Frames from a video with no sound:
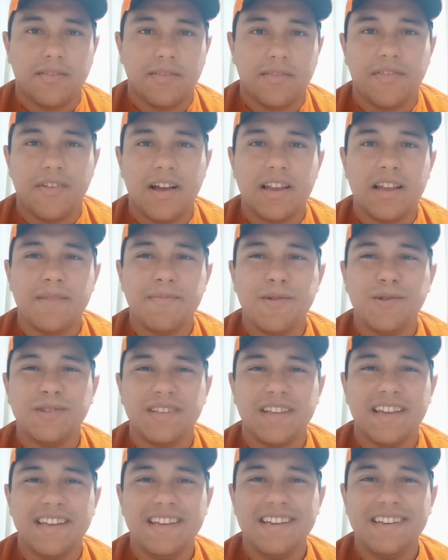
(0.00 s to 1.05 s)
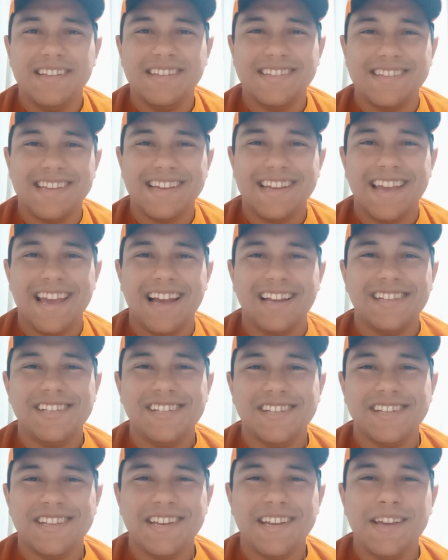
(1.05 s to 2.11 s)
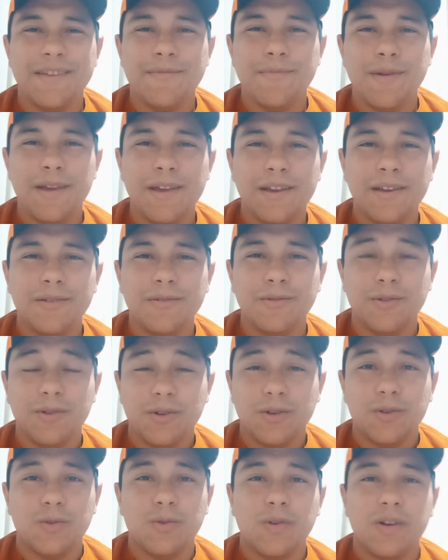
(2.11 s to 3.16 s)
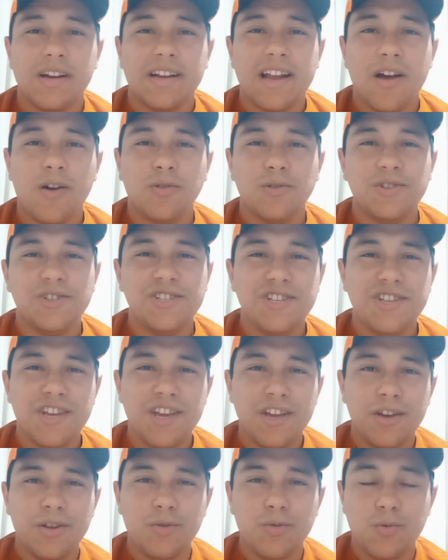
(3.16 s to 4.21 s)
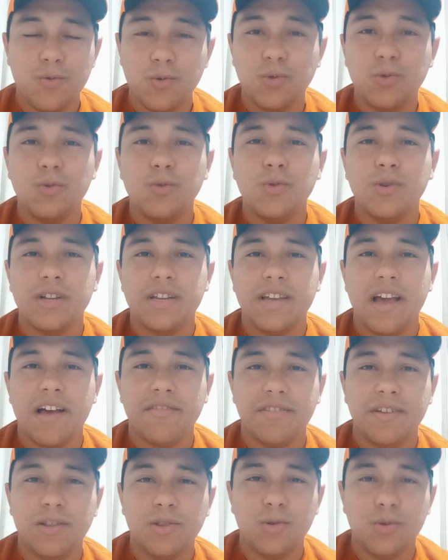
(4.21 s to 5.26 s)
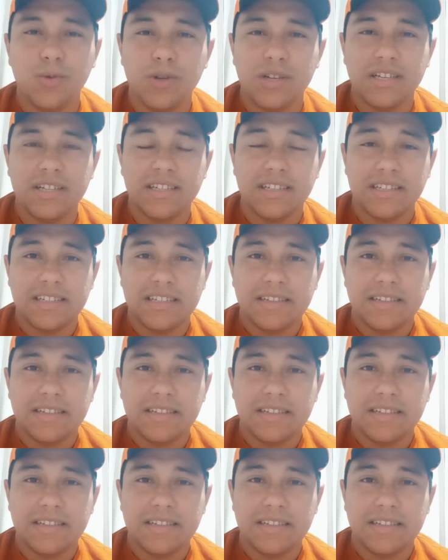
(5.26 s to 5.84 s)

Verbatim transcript: Fala, meus queridos, aqui é Alexandre Ribeiro, do canal Dinheiro, Cultura e Aventura,